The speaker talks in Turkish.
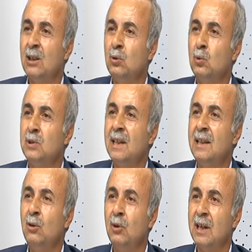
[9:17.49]

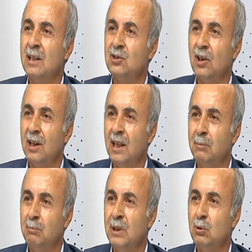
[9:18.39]
150 öğrenci
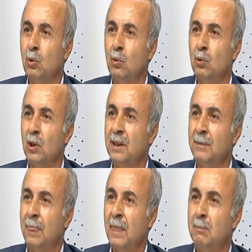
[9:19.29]
alan bir okula
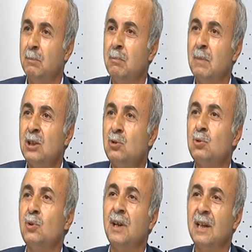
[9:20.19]

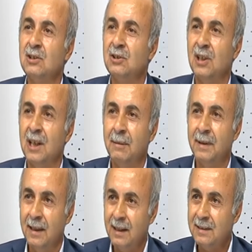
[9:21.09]
1500 öğrenci talep
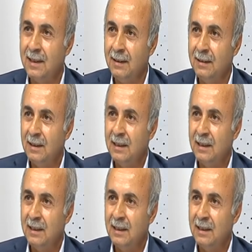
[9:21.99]
ederse